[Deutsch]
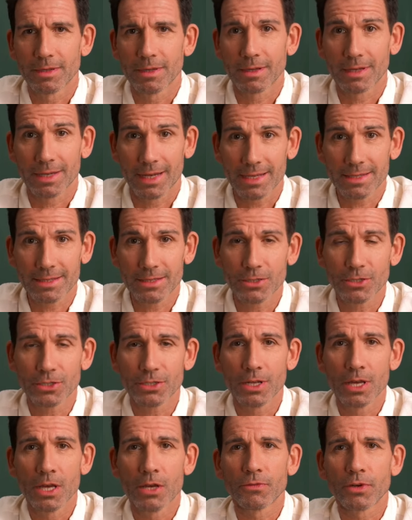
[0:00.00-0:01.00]
Klassisch
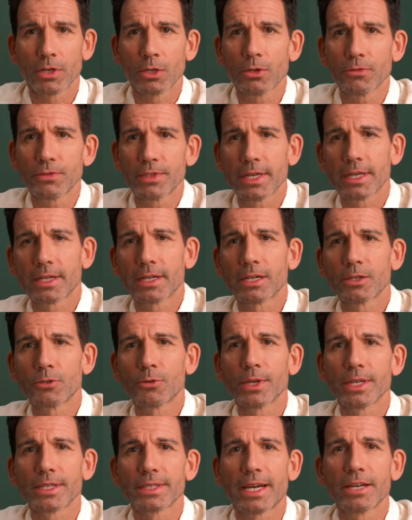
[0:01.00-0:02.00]
verläuft die
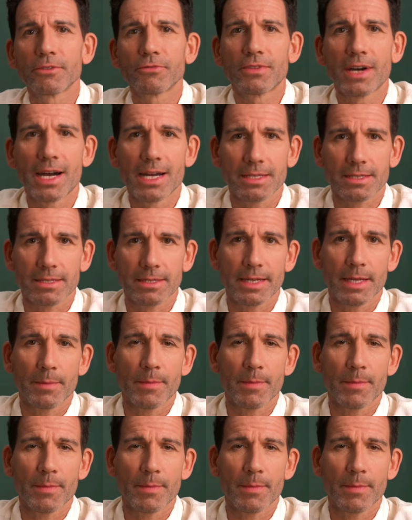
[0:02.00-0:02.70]
Erkrankung in drei Phasen.